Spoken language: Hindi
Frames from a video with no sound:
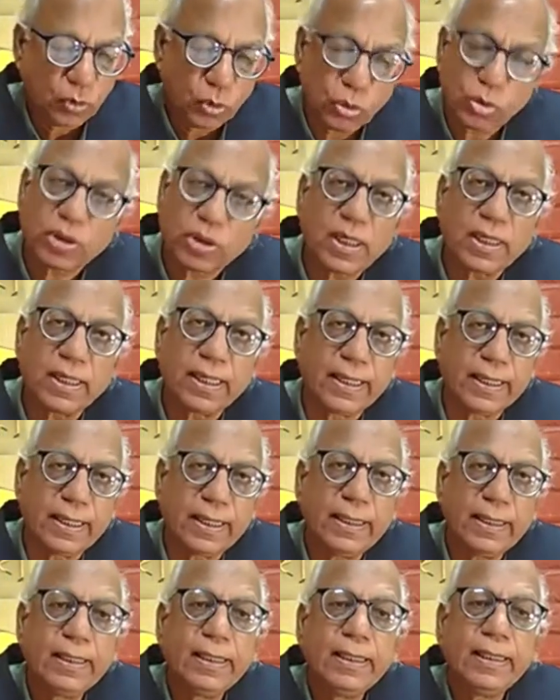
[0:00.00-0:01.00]
उत्तर है
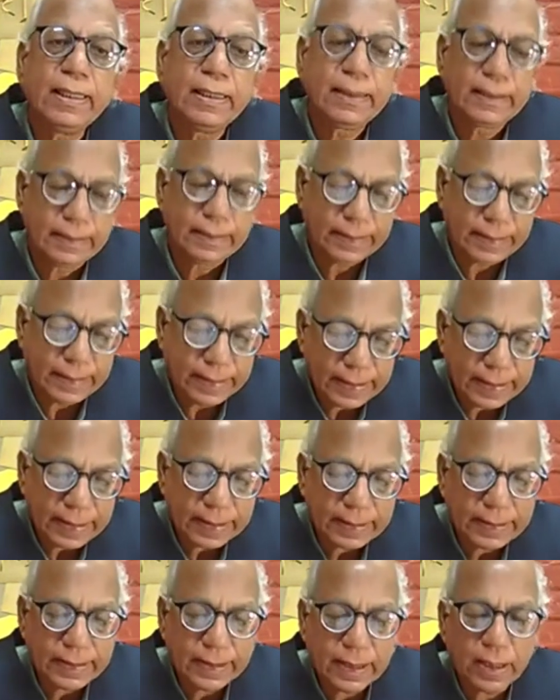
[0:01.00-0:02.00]

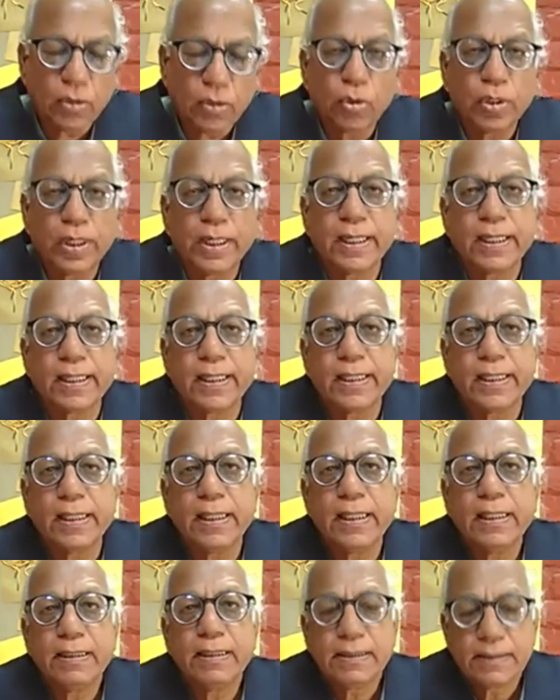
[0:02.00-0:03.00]
धीरे धीरे होने की
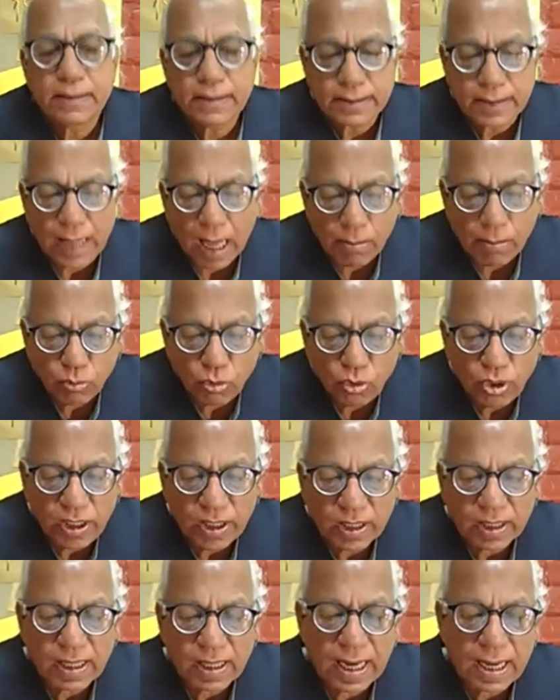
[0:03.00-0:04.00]

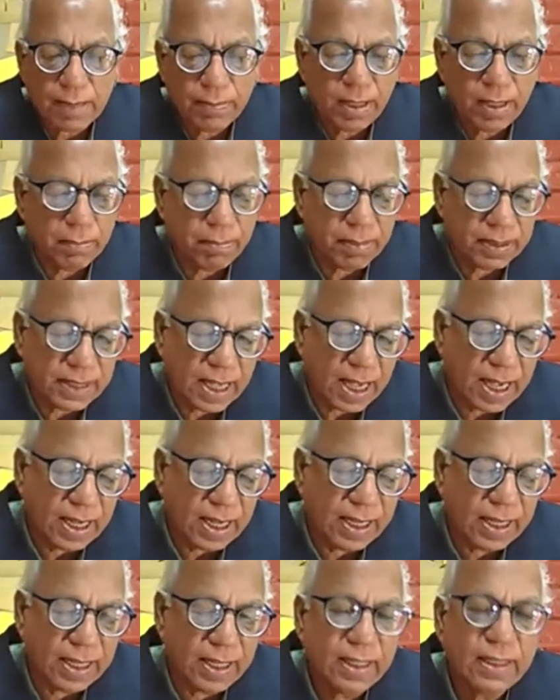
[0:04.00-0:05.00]
सामूहिक लय में बंधा
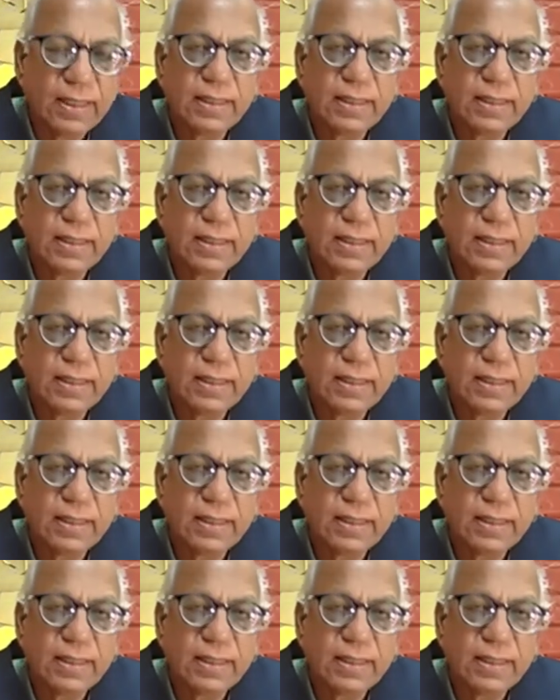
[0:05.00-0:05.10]
है